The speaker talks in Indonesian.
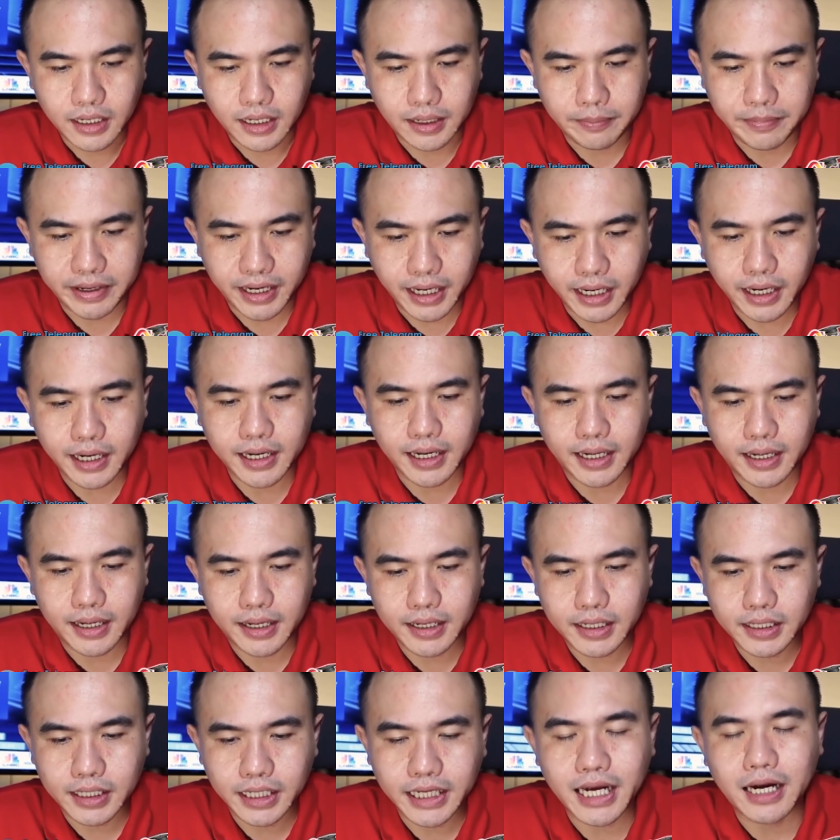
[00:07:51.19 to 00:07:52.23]

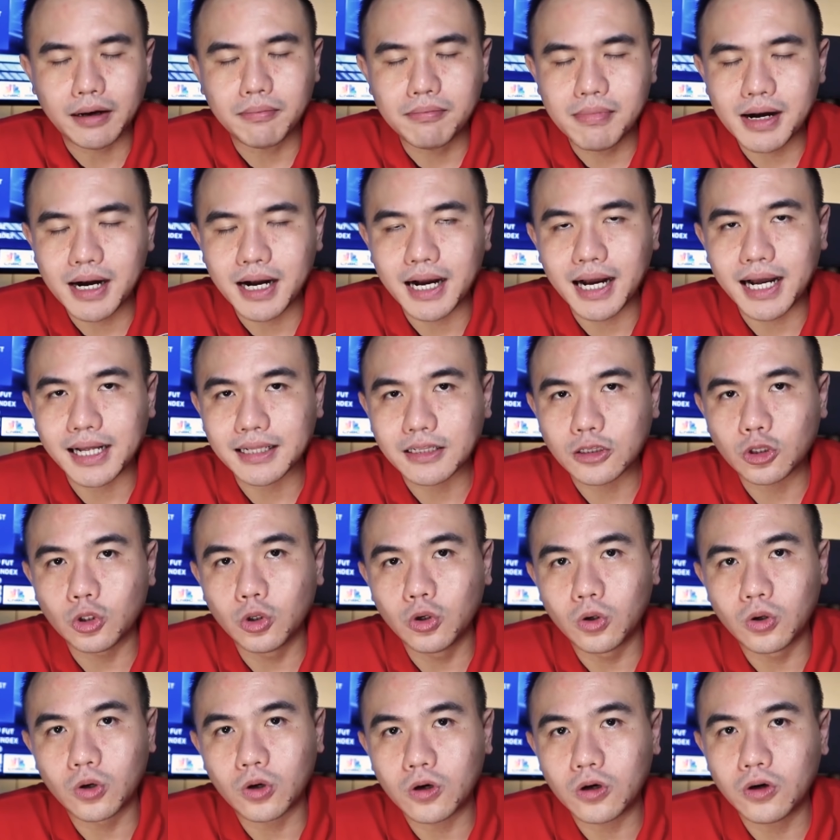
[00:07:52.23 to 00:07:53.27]
Amerika yang
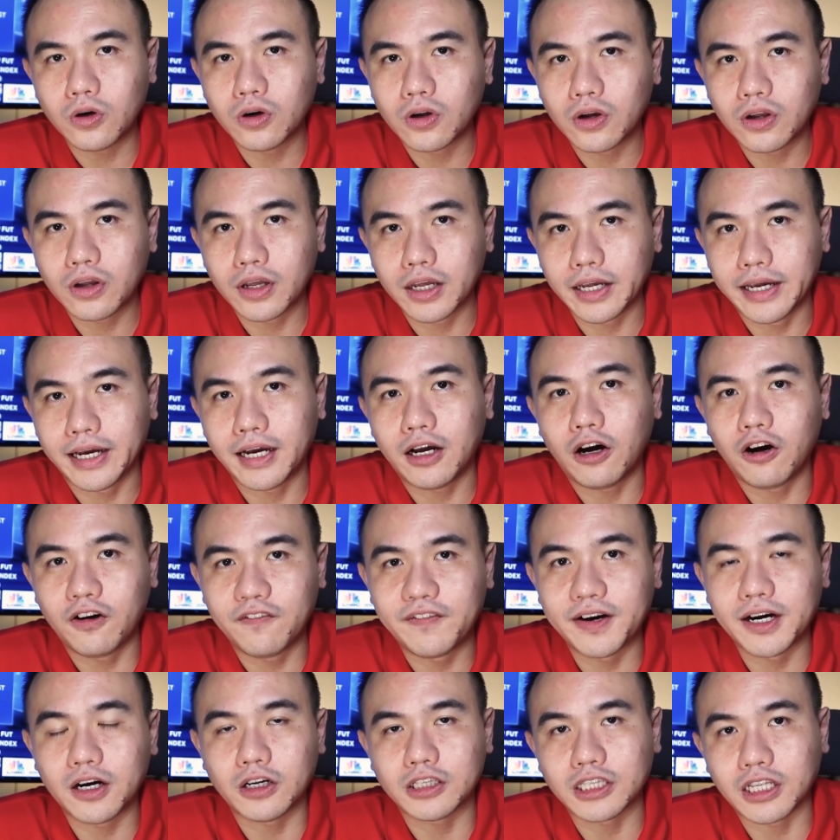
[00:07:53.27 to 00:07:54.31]
mengatur ya
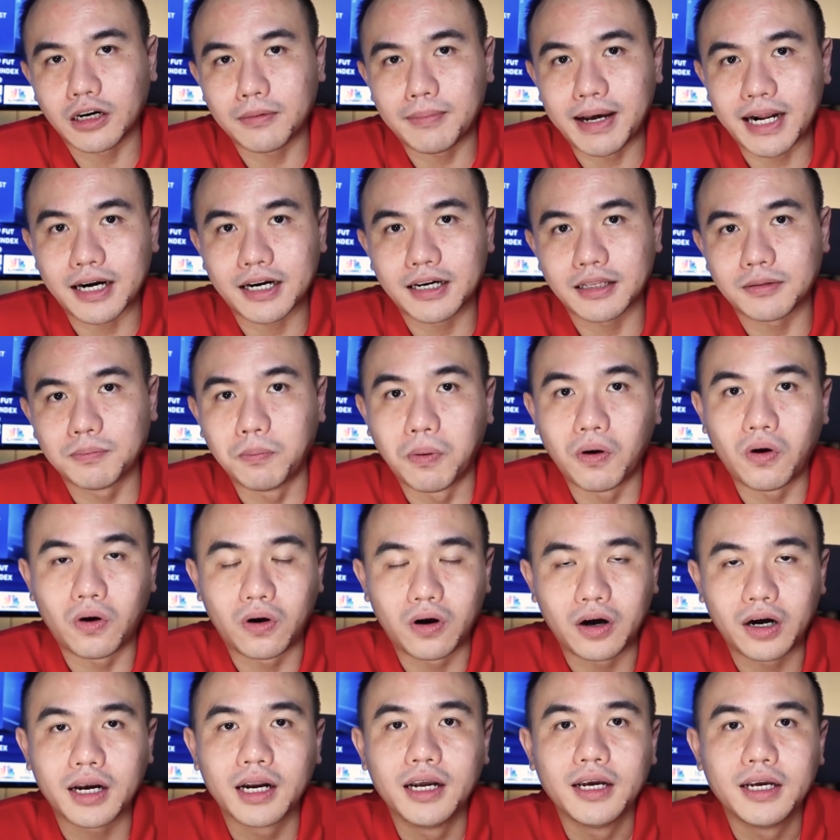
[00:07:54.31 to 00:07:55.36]
over the counter market
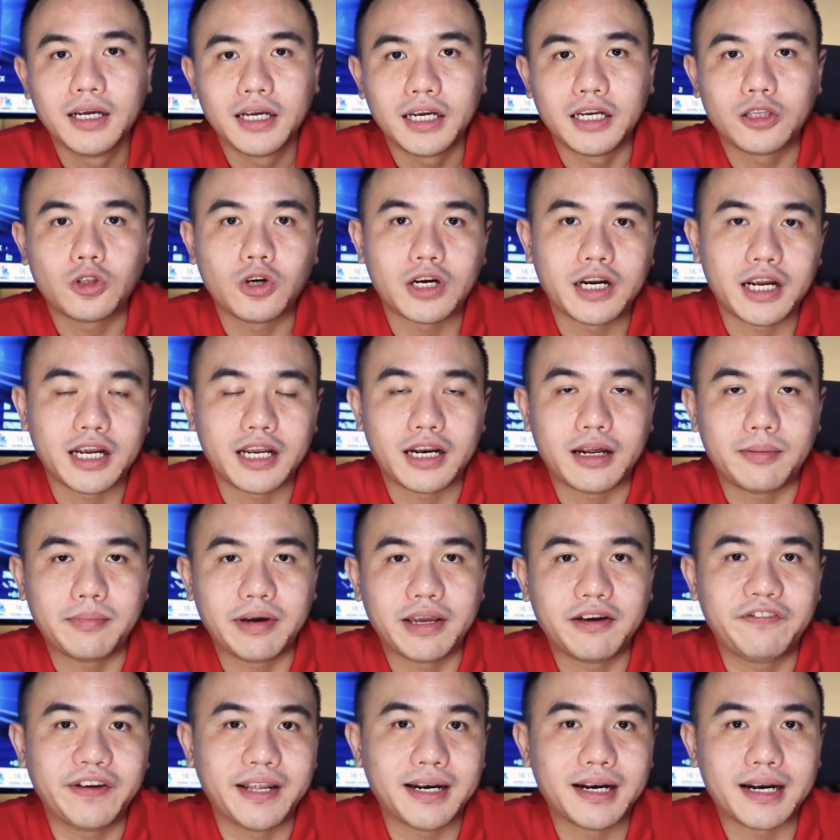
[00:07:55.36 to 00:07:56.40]
board itu ada yang namanya